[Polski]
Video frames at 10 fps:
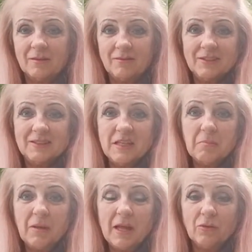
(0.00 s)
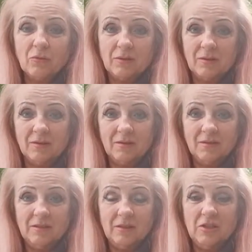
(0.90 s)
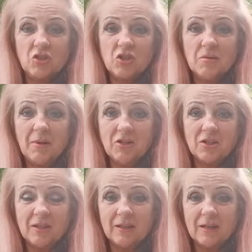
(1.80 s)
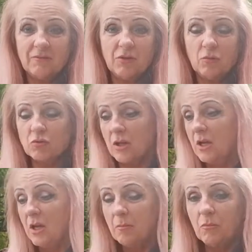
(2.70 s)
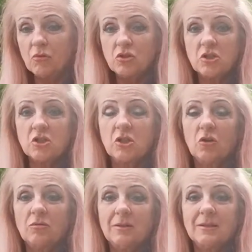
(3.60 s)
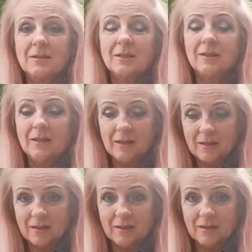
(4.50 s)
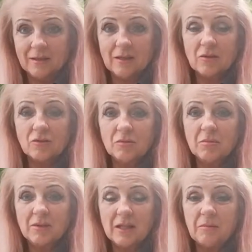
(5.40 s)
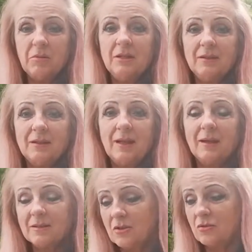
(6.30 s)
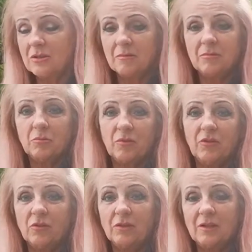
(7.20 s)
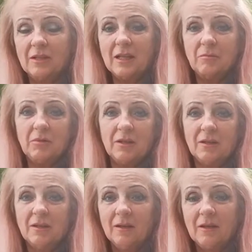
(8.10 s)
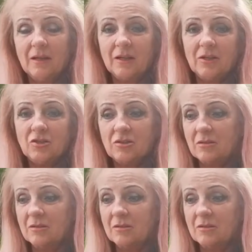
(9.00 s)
Więc nie planuj. Nie trzymaj się tak grafiku, że musisz i koniec. Ja rozumiem, terminy tak, coś tam, umówiony termin, jakiś